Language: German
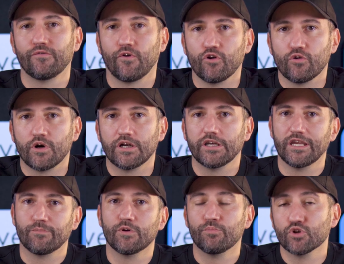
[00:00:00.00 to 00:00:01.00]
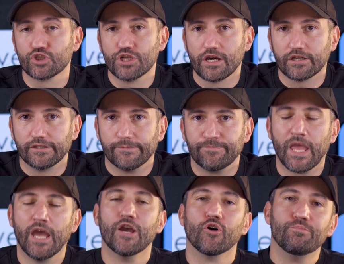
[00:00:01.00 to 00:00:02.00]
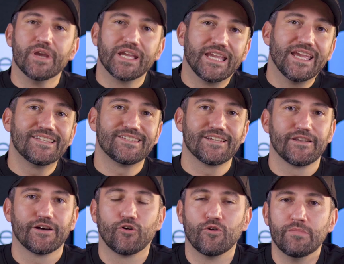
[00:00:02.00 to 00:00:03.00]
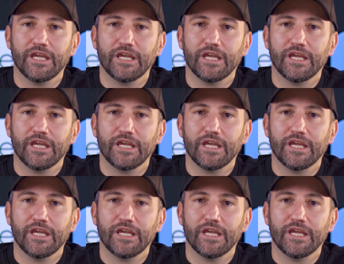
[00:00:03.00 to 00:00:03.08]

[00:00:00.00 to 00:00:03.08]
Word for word: Follower eben eine Push-Nachricht. Und mir geht es ja darum,